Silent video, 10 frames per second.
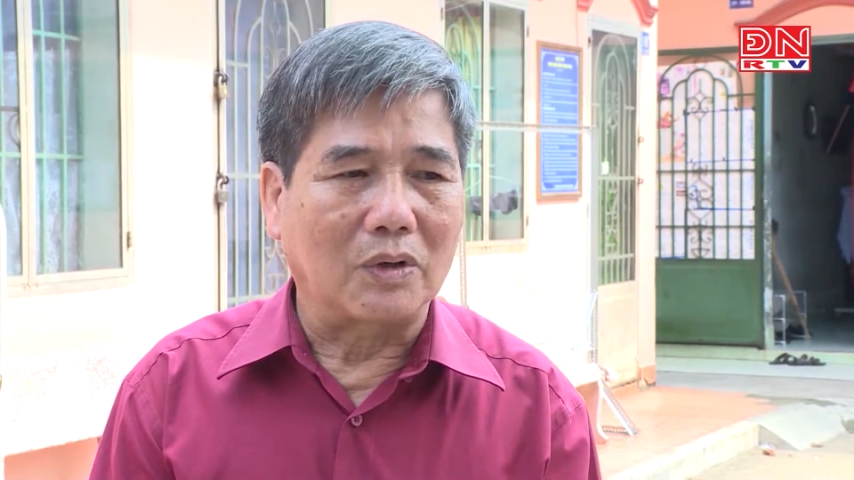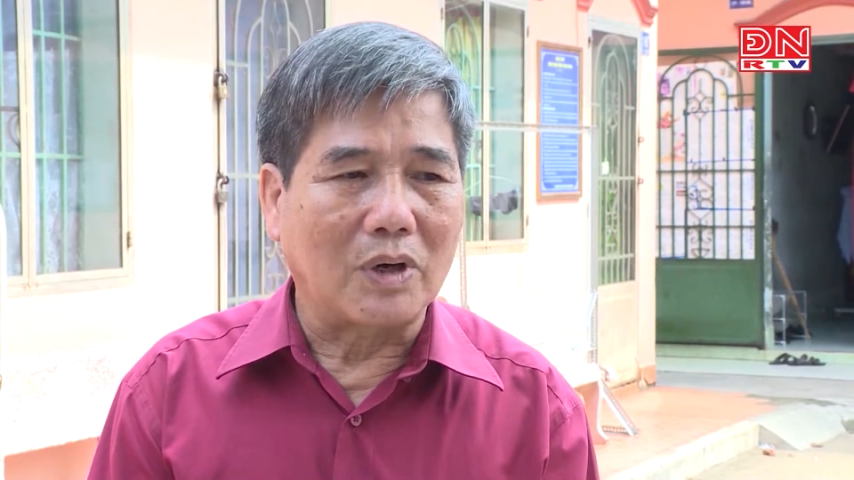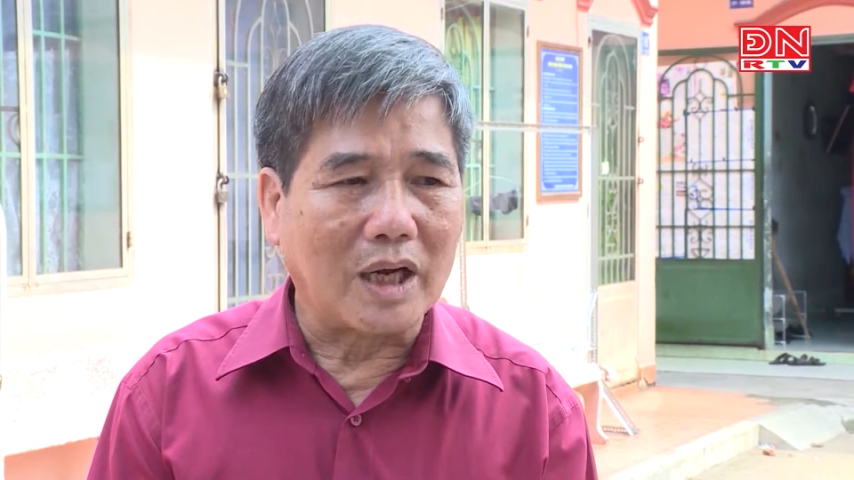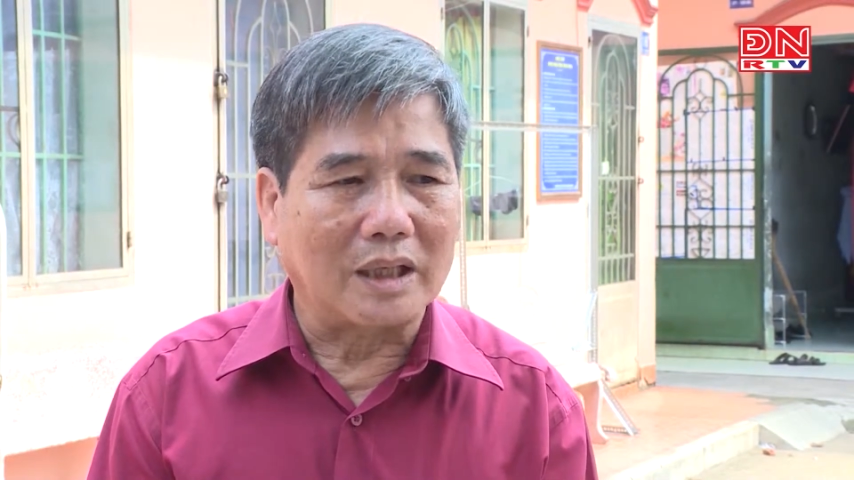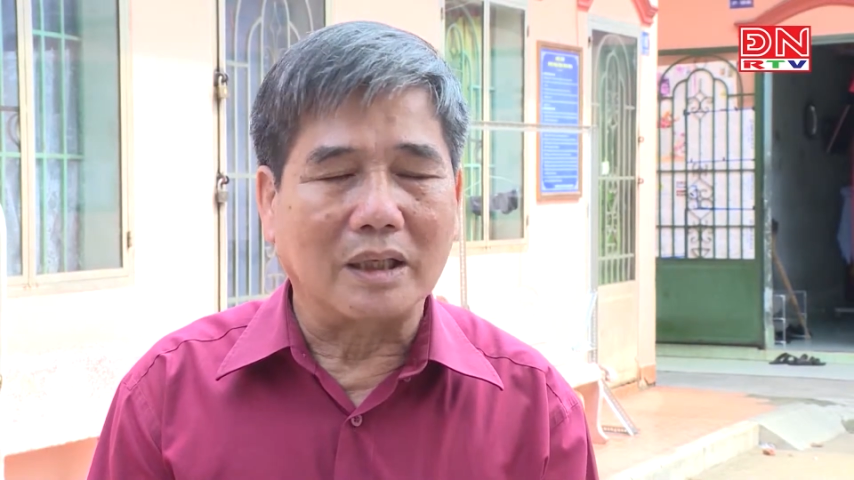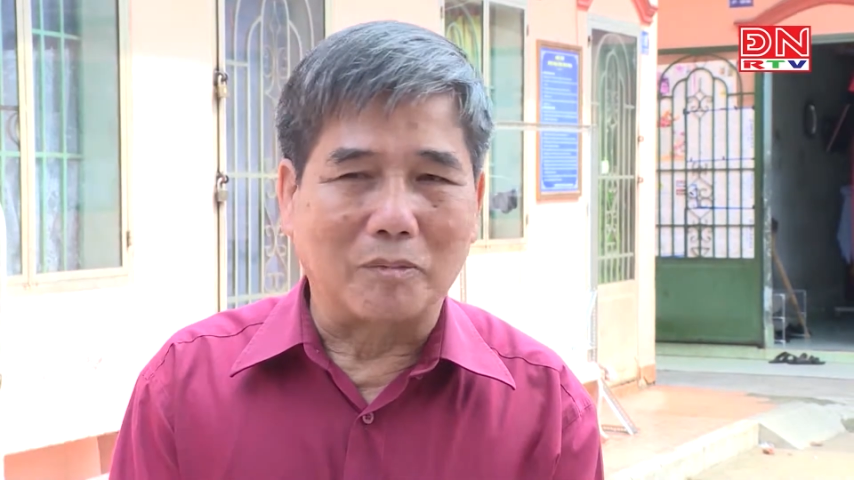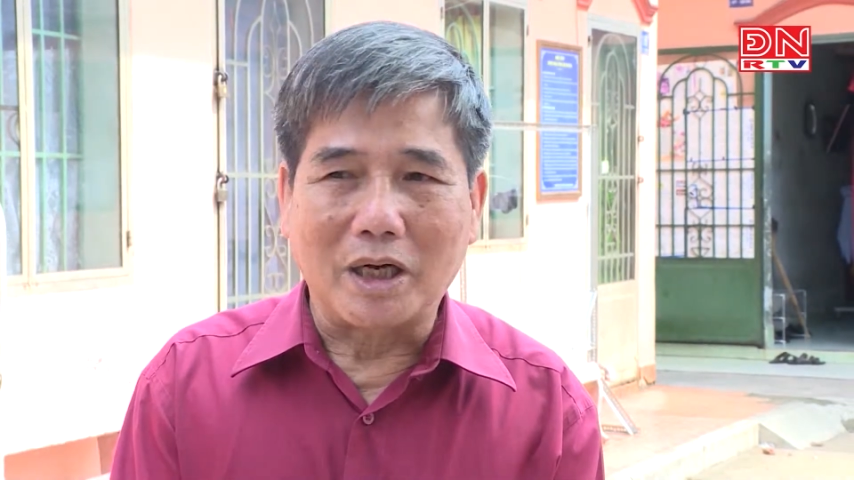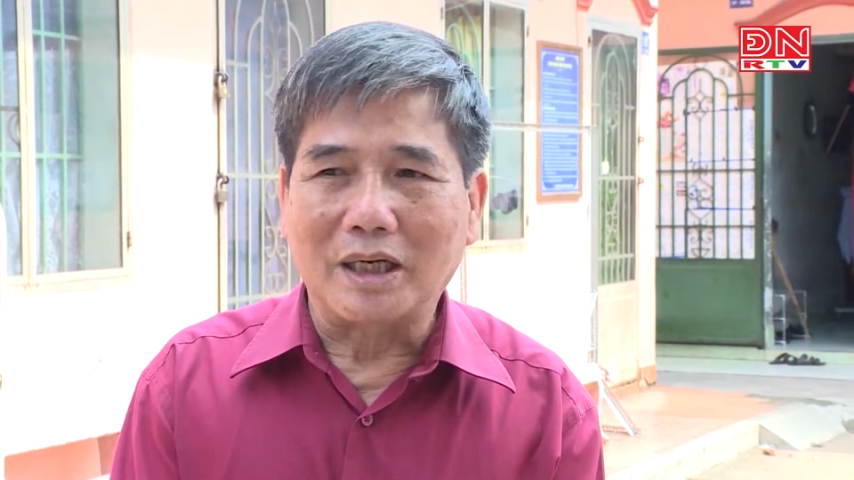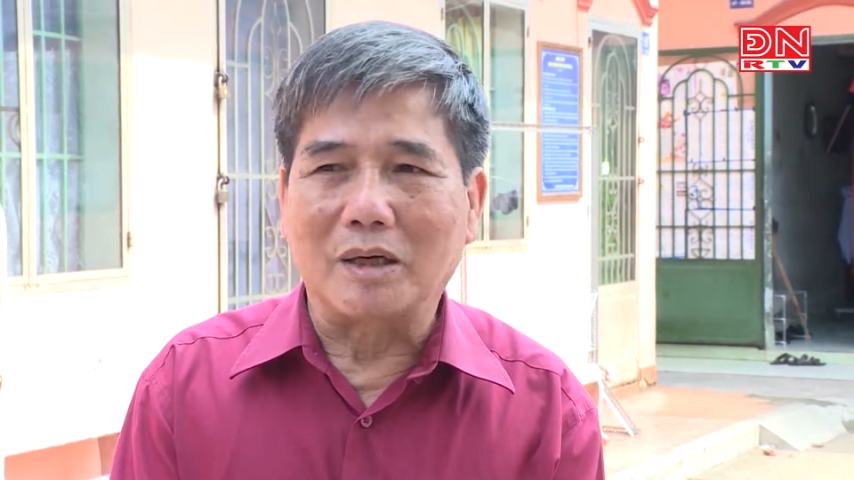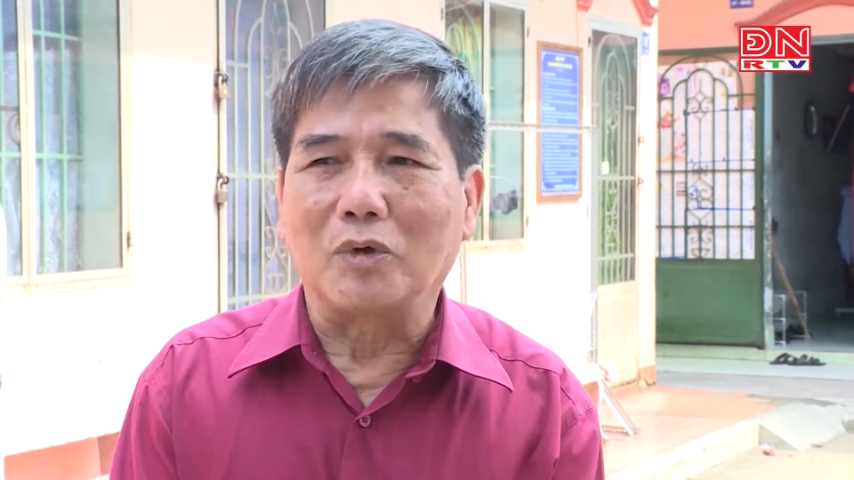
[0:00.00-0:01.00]
khó khăn thì
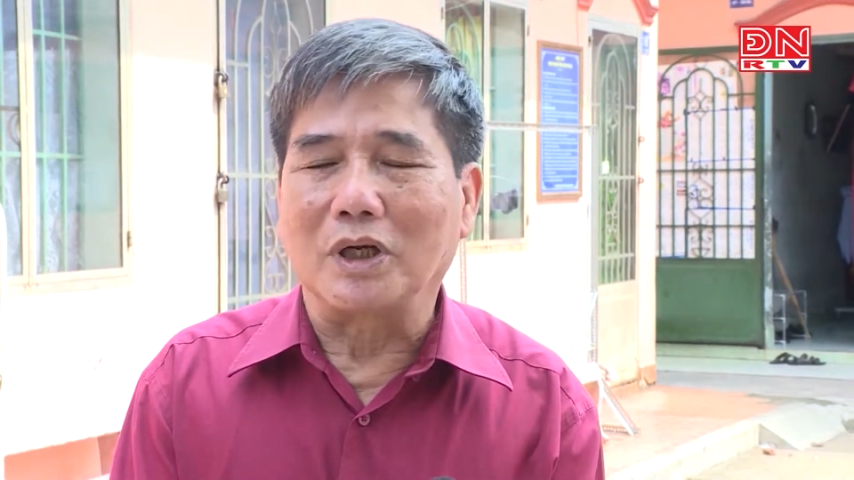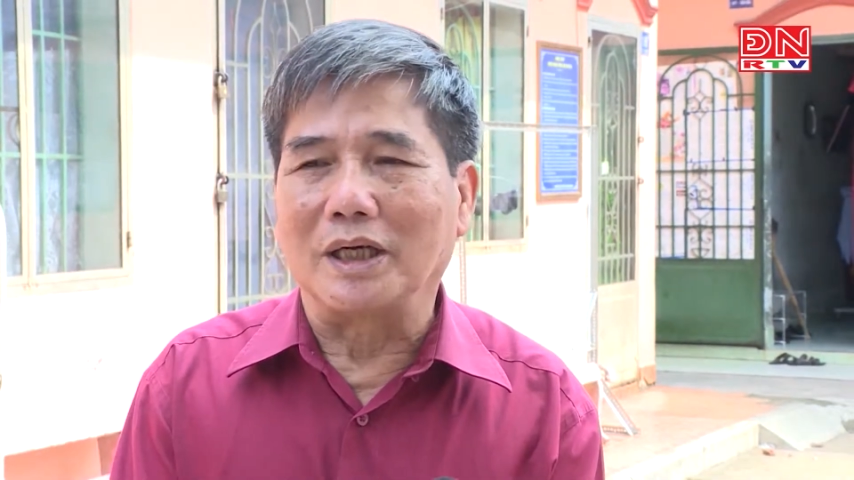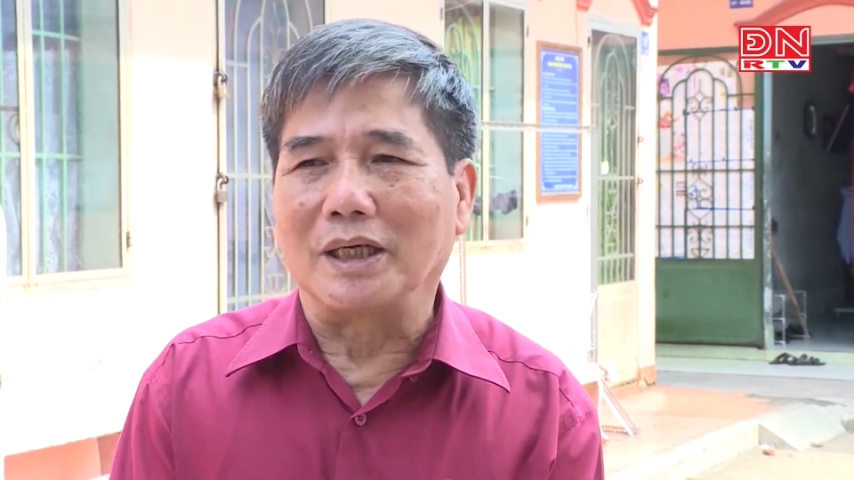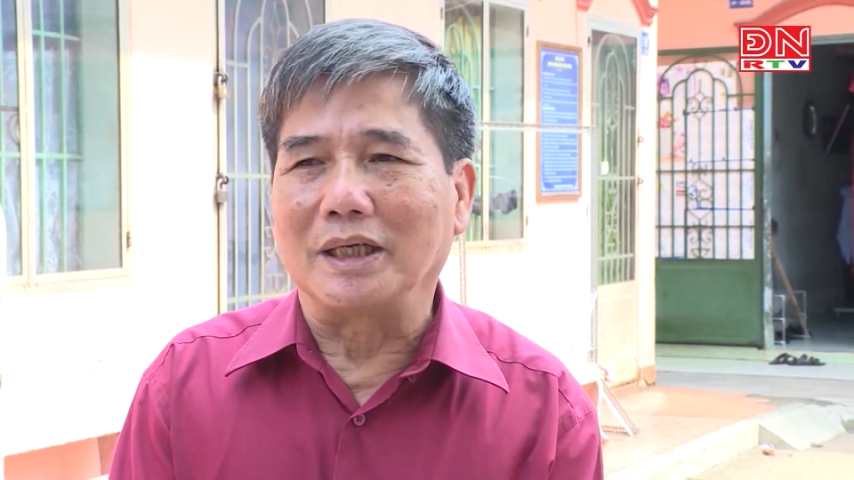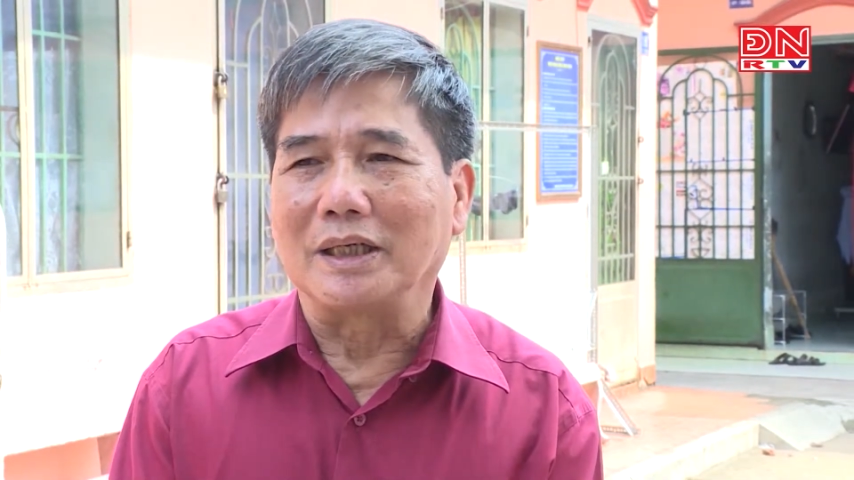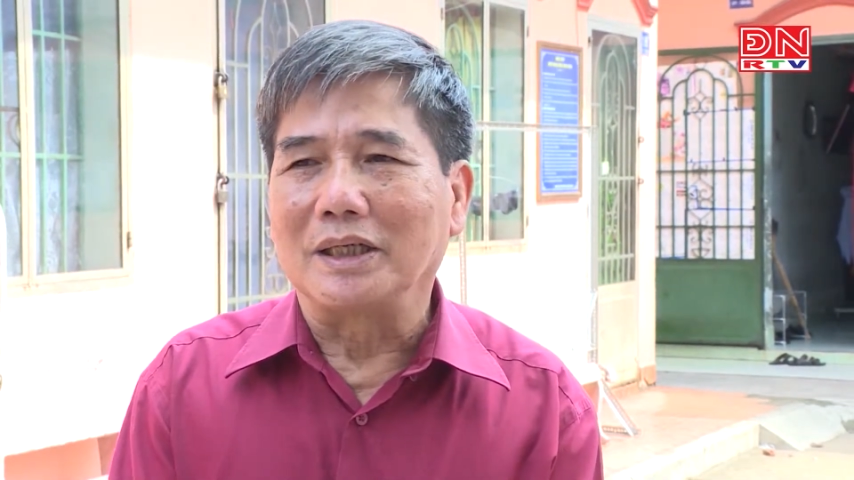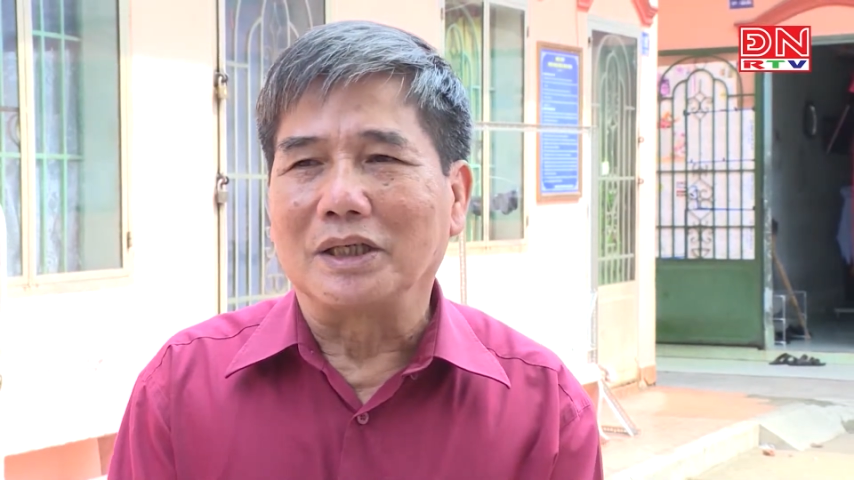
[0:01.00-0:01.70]
bác là một người